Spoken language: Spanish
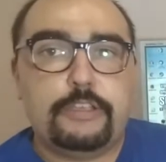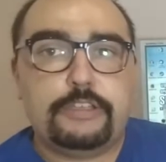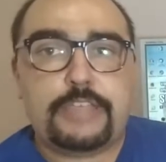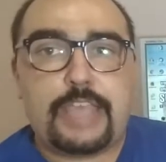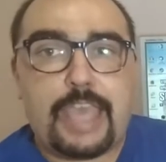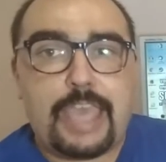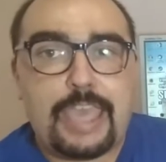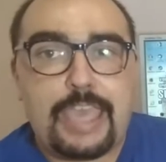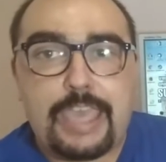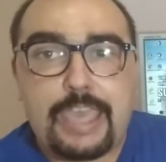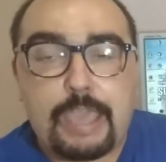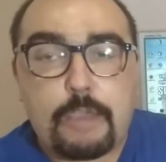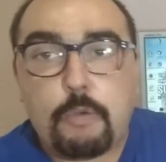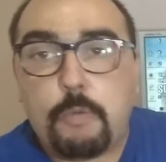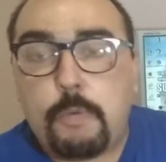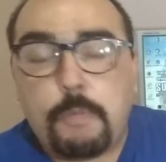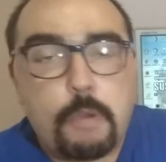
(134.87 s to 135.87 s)
O sea,
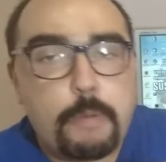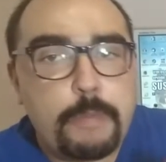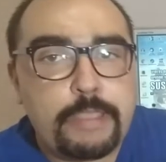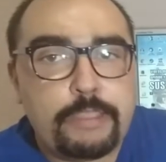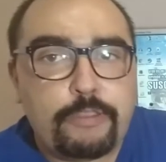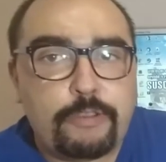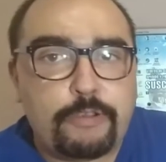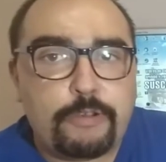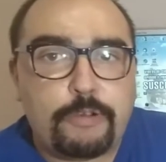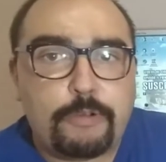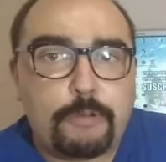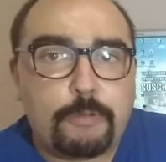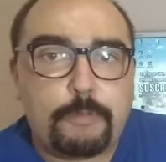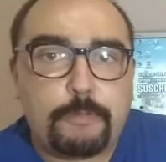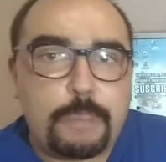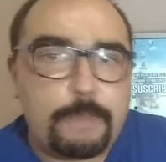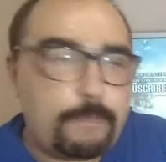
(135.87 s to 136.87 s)
eh, hubo un
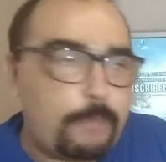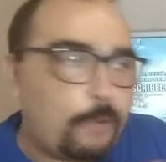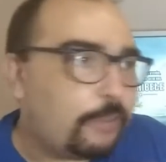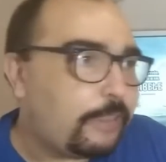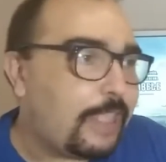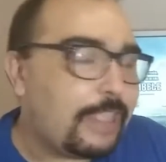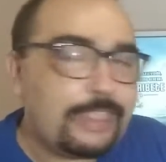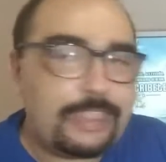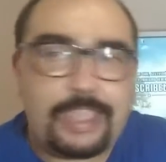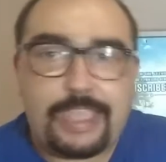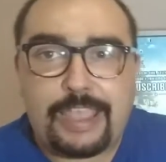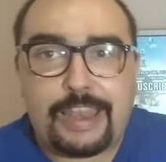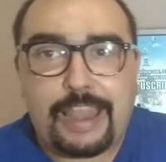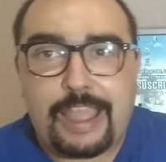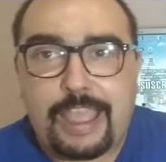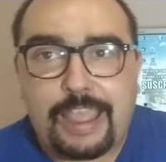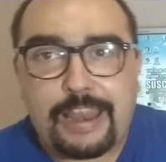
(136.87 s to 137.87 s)
momento
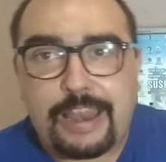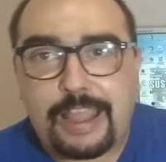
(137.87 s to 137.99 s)
importante en la,